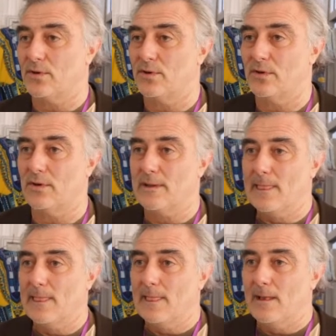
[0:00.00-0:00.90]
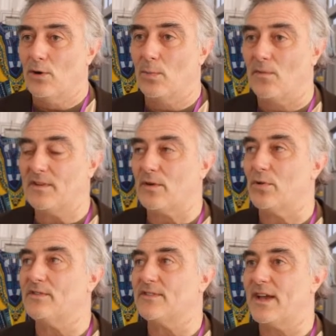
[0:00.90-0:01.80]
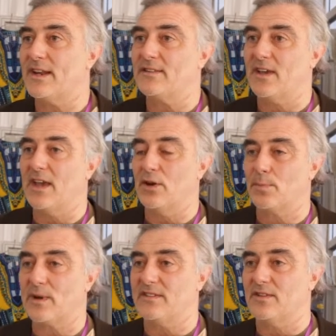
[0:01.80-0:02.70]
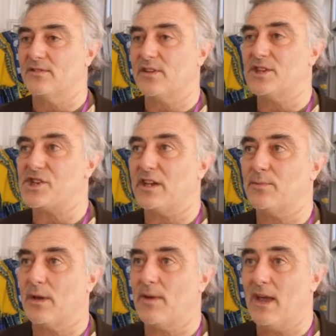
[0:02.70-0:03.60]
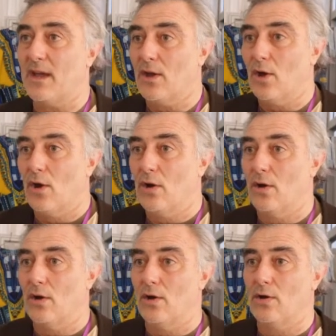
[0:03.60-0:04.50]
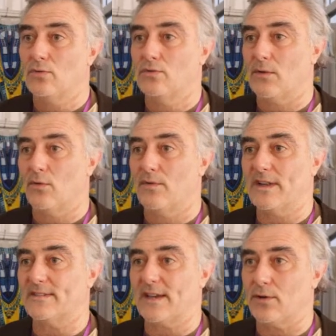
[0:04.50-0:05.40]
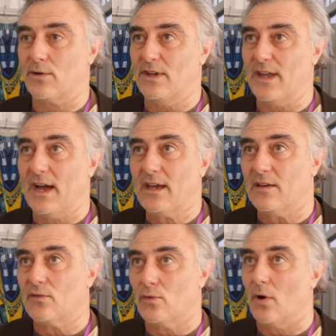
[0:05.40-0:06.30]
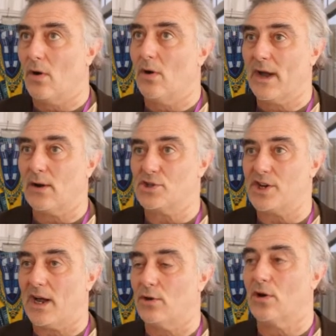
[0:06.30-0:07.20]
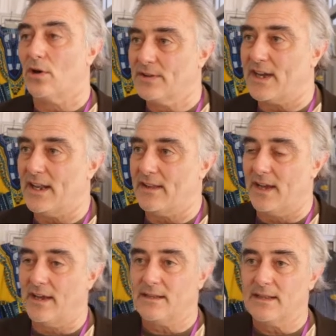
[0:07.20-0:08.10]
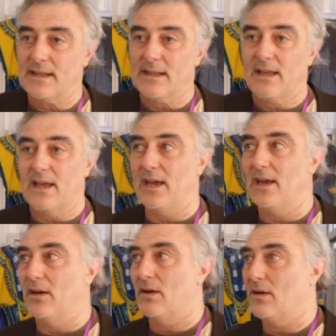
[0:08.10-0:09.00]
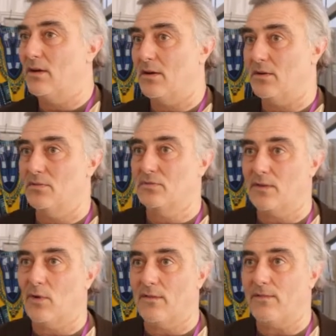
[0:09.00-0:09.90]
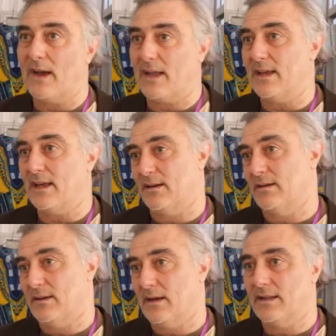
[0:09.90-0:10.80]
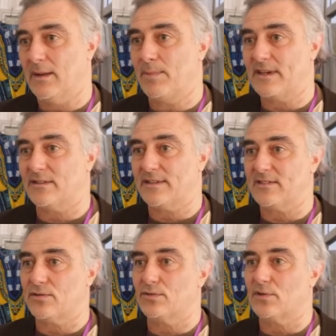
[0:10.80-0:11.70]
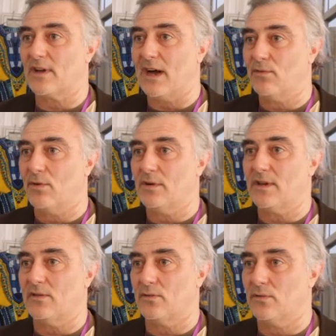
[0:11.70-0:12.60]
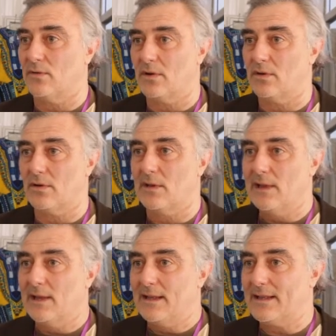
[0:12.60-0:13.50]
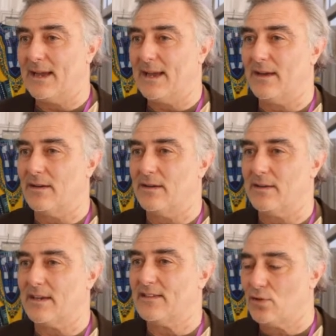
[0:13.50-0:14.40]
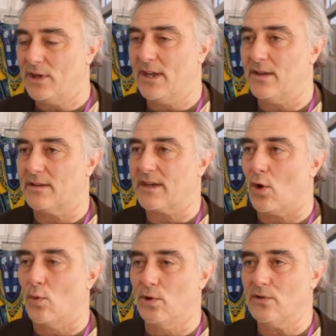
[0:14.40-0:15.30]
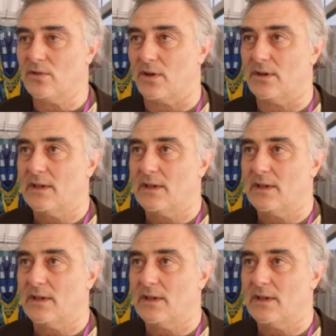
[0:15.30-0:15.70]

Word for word: que le, professeur Augustin Anassé, qui est notre président, s'est déjà exprimé. Euh, nous avons 25 candidats qui sont en règle générale de grande qualité et euh, nous avons affaire à des, présentations de travaux qui sont très, très solides, très robustes